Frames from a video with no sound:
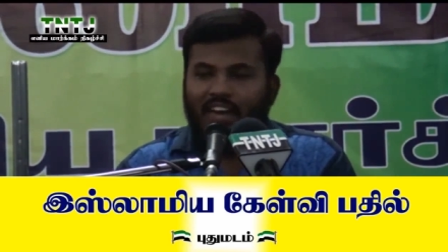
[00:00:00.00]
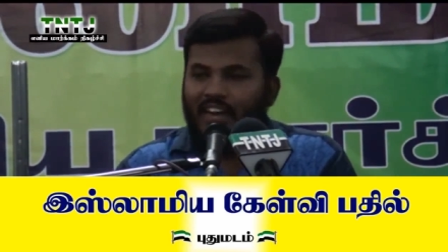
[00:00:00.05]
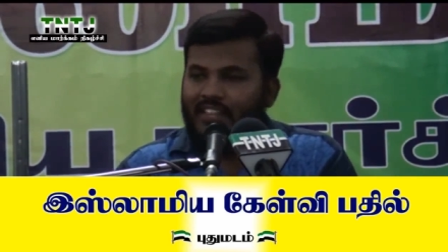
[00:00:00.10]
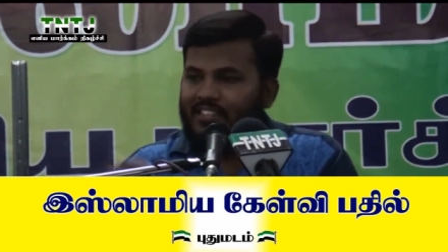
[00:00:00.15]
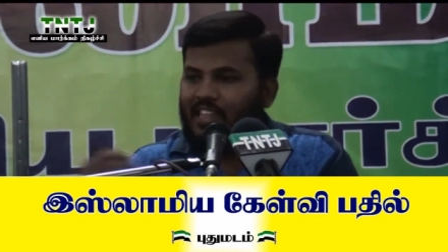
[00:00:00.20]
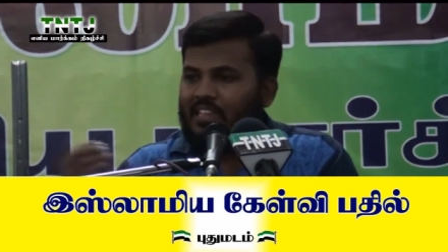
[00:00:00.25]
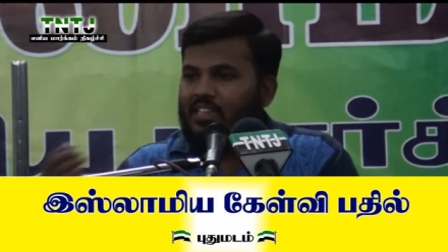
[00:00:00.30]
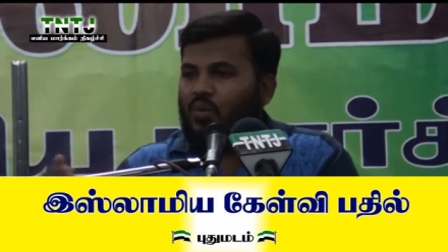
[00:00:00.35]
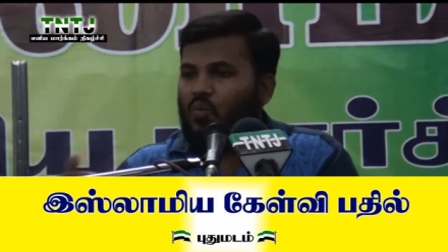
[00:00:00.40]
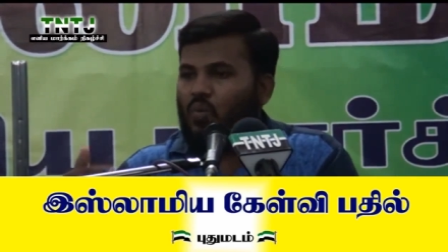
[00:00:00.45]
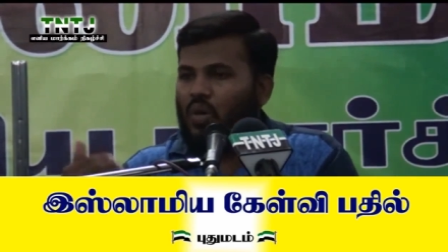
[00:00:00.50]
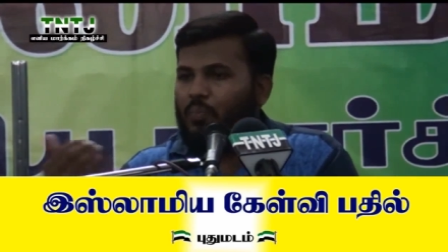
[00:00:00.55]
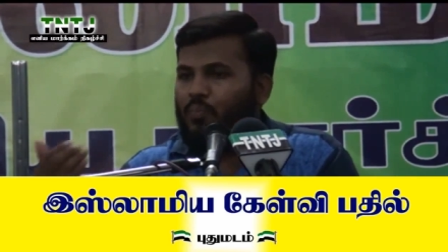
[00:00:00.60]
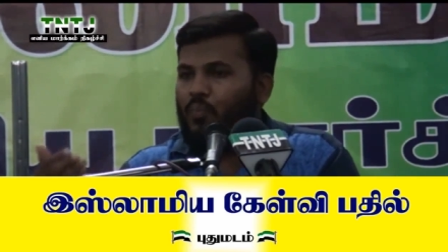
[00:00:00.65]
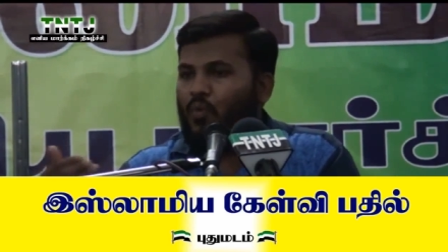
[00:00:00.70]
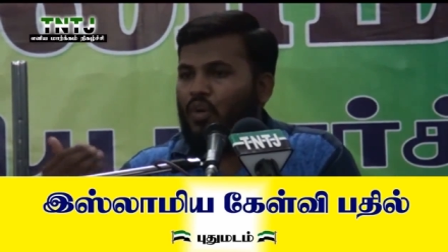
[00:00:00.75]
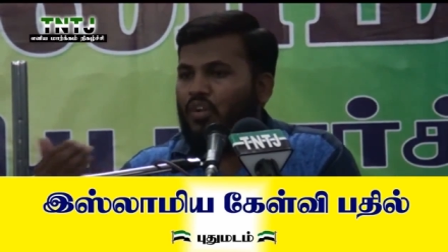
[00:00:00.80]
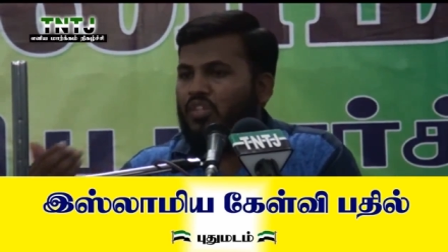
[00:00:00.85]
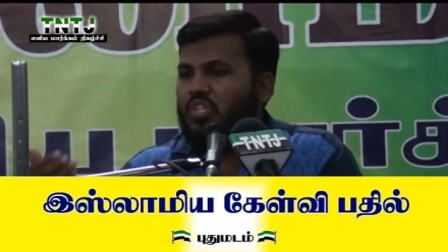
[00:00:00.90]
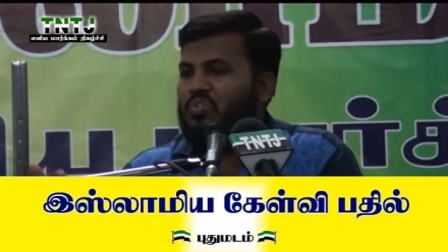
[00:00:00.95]
ரத்தத்தை கூட
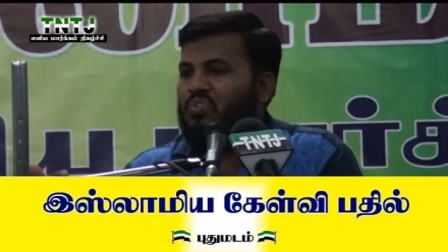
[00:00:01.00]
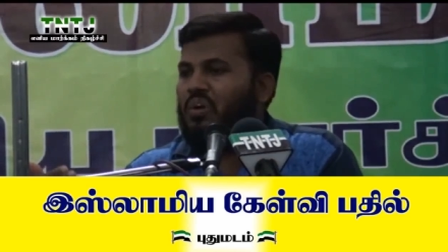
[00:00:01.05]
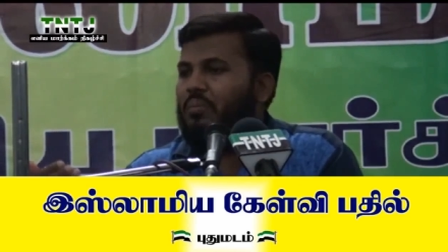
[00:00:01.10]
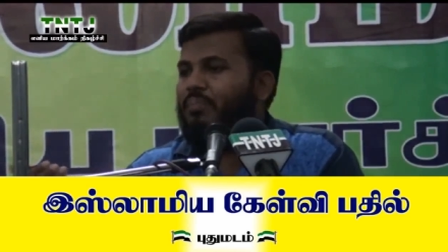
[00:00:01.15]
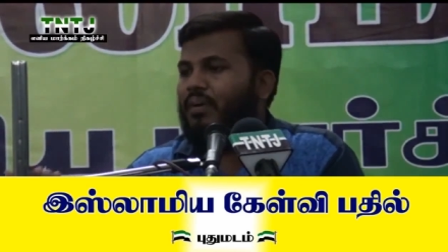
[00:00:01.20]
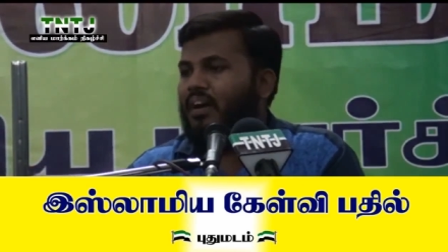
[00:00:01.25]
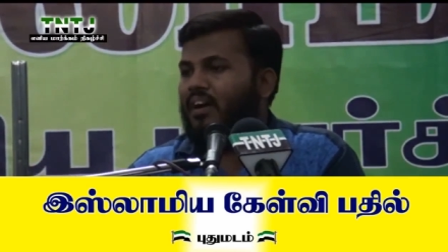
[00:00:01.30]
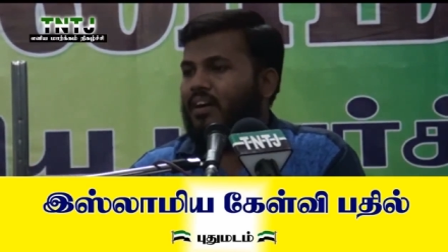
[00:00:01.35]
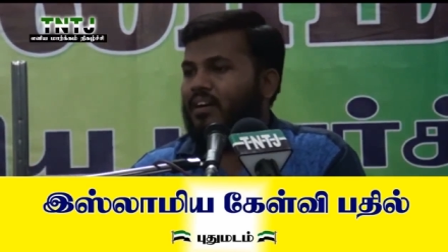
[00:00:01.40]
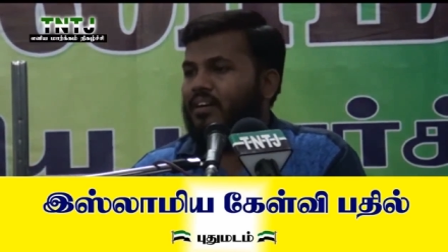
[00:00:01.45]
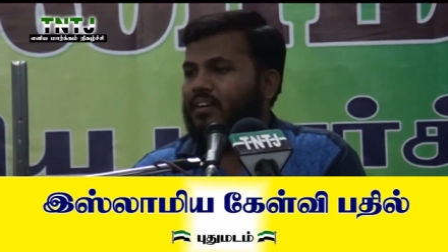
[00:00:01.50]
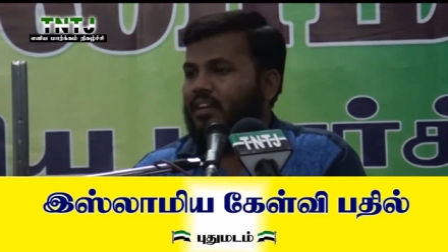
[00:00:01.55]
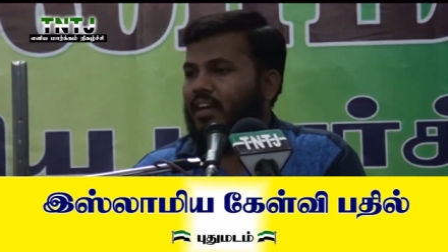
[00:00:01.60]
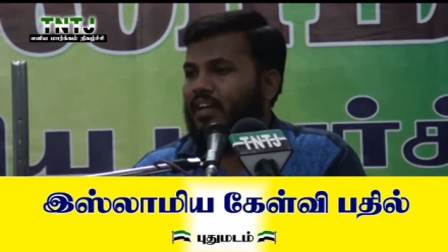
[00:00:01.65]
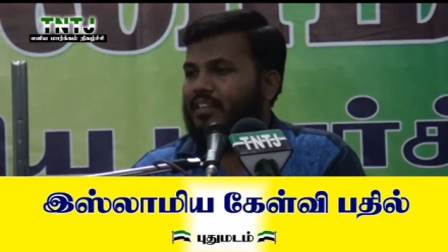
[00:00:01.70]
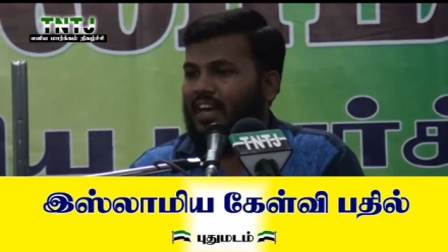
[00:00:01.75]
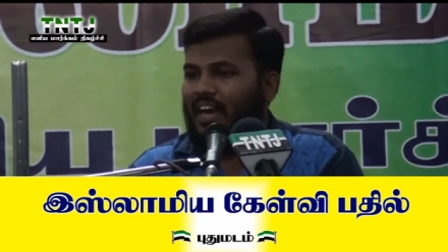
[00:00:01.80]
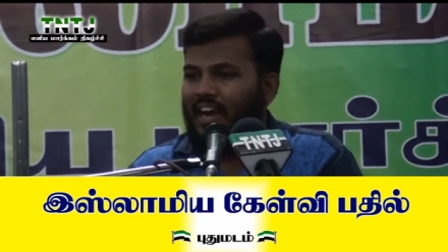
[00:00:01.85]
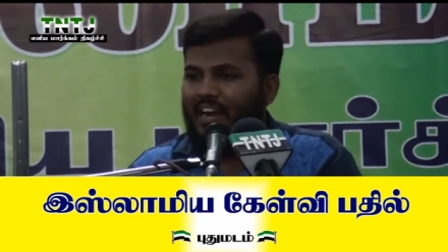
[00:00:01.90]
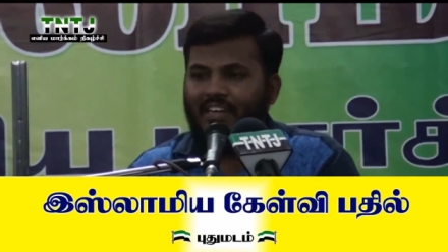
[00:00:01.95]
பொறிச்சு வைப்பாங்க அந்த